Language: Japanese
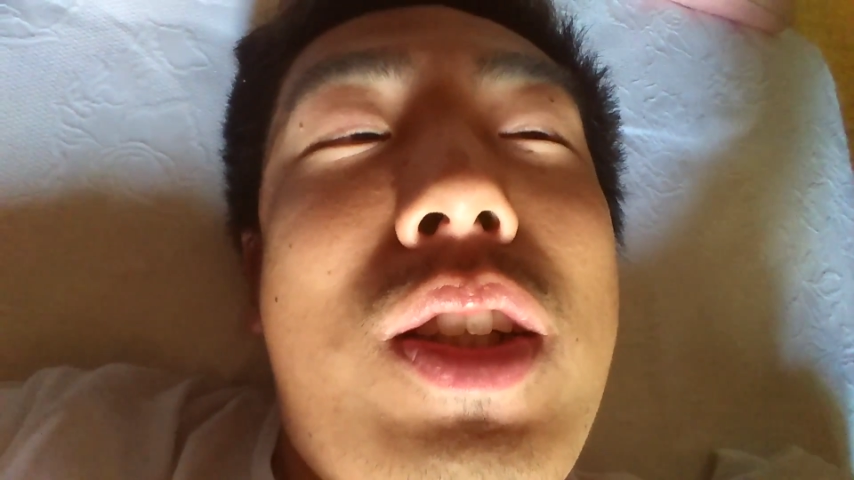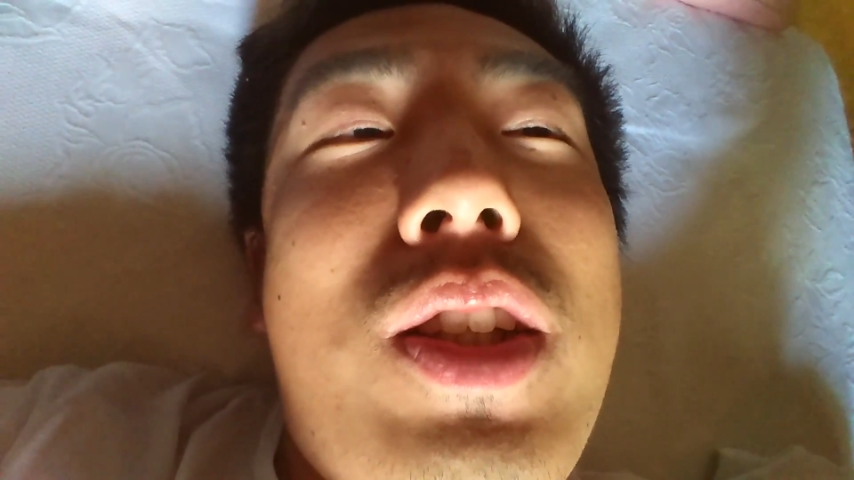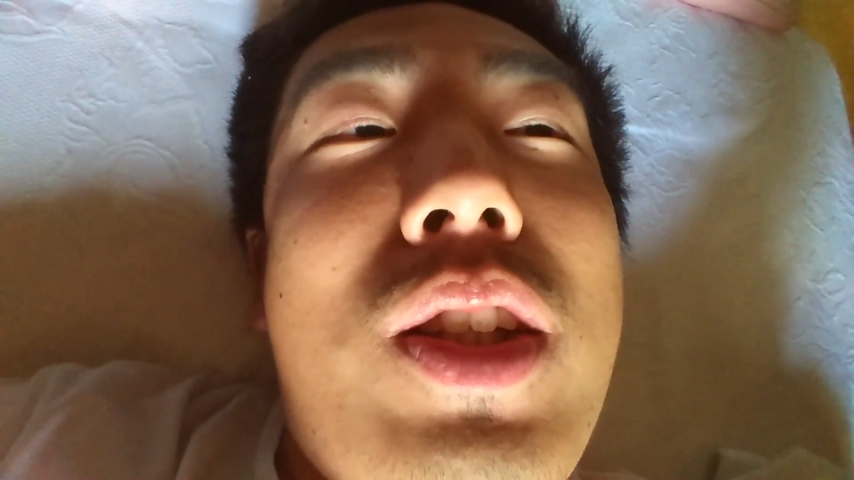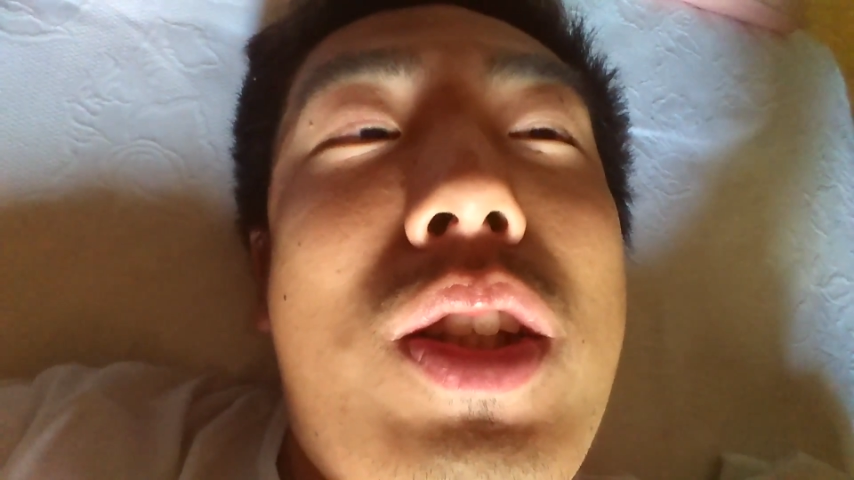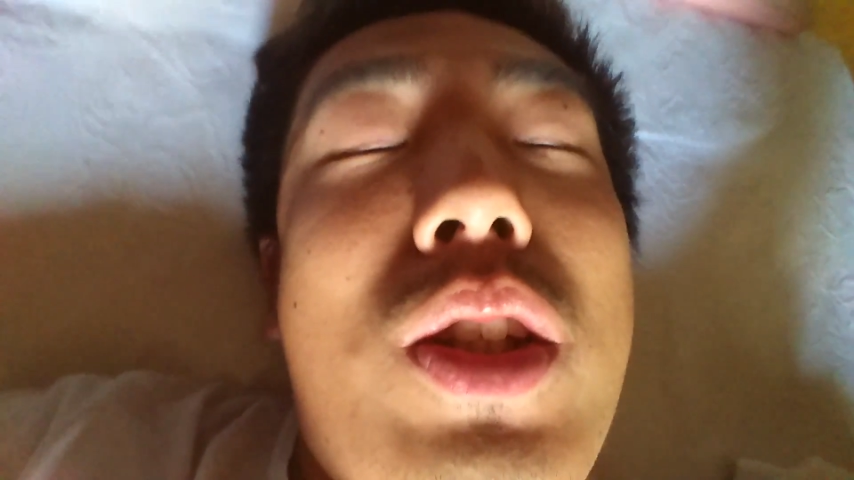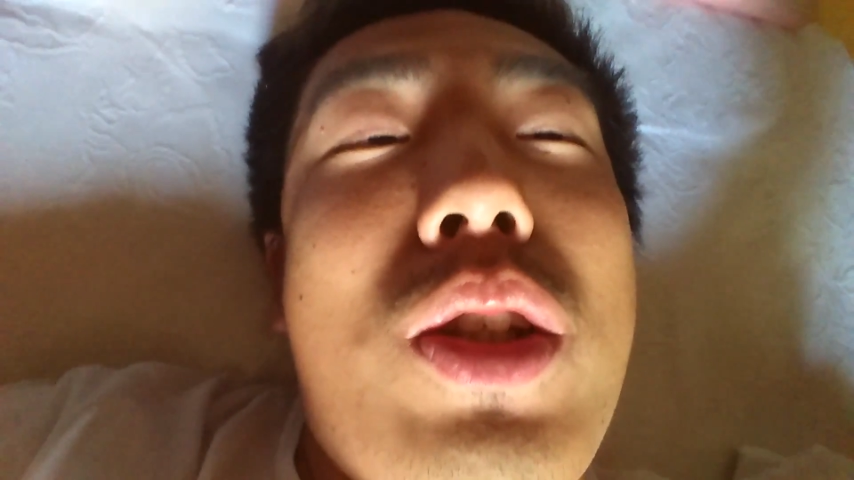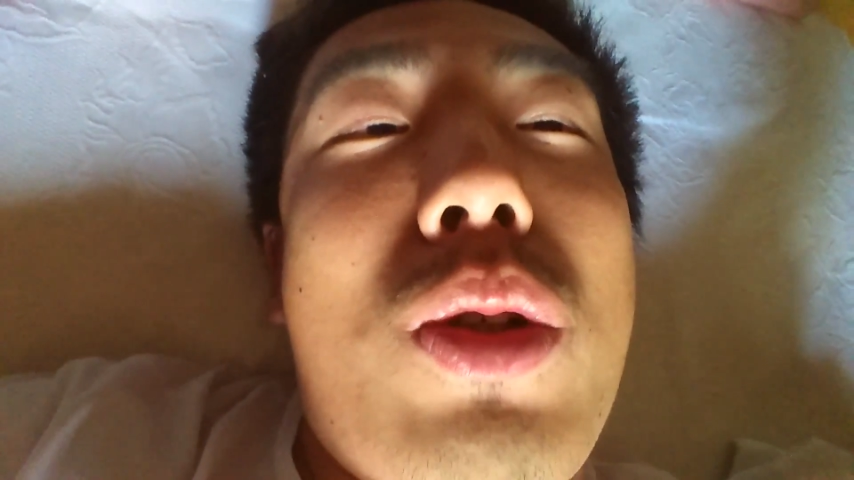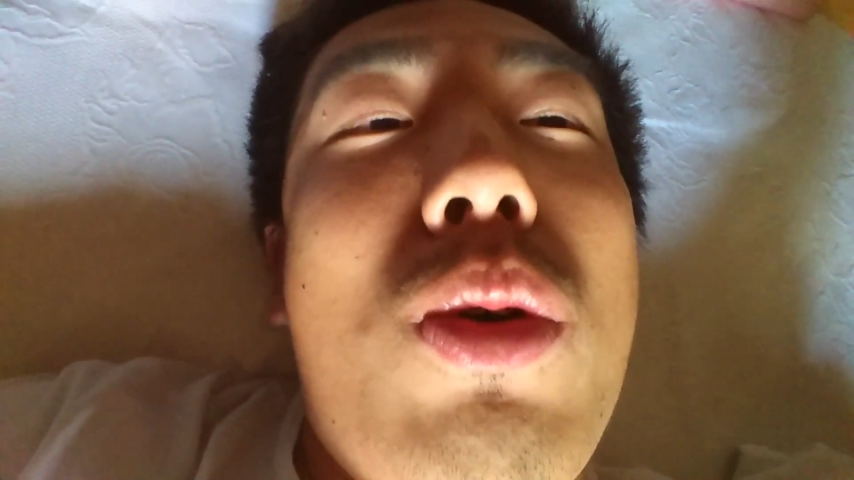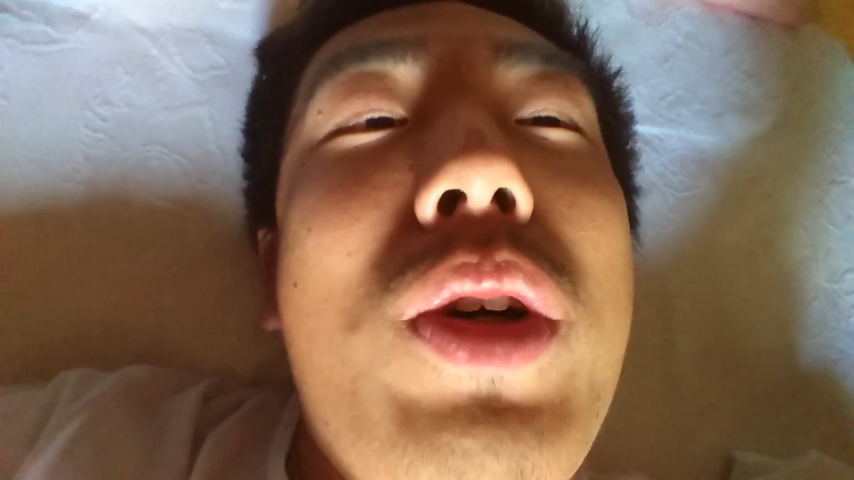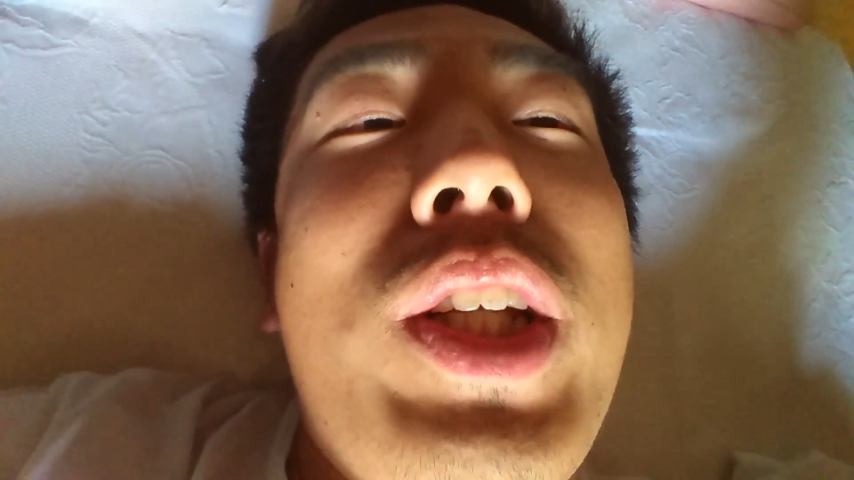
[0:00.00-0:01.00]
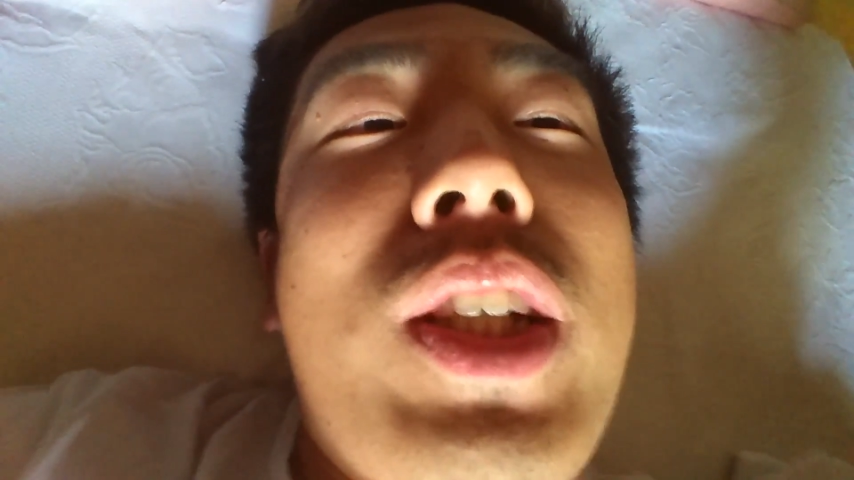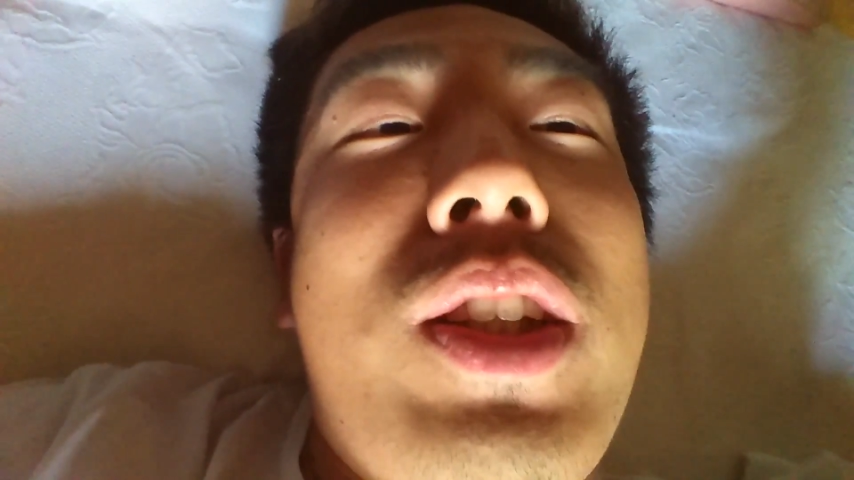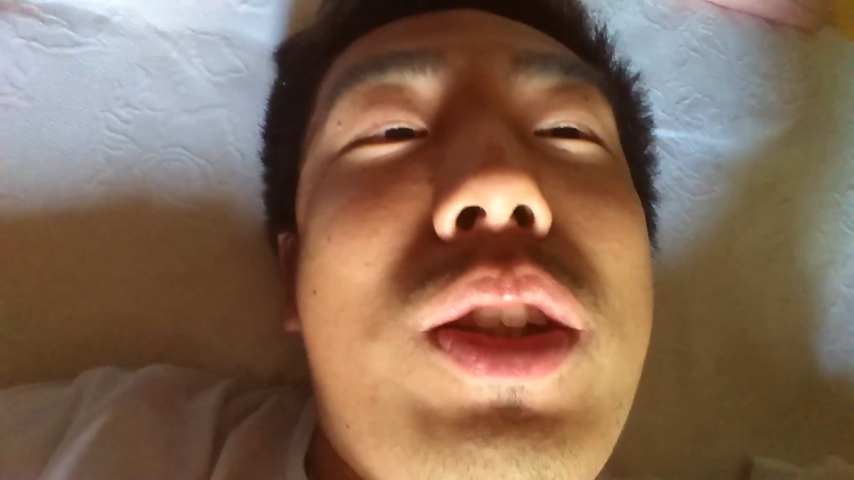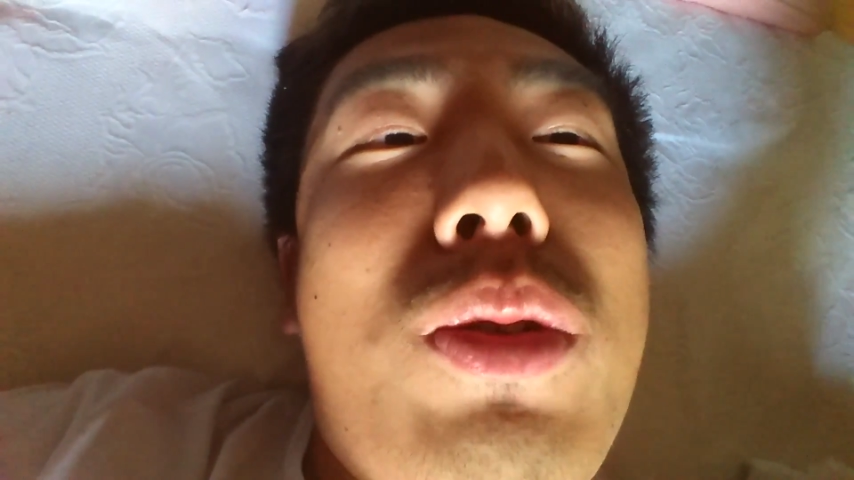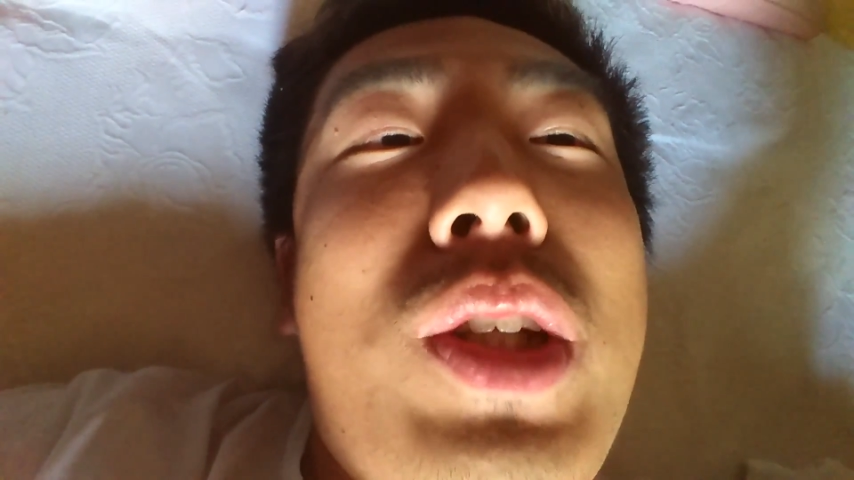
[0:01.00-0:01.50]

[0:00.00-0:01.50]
すごいです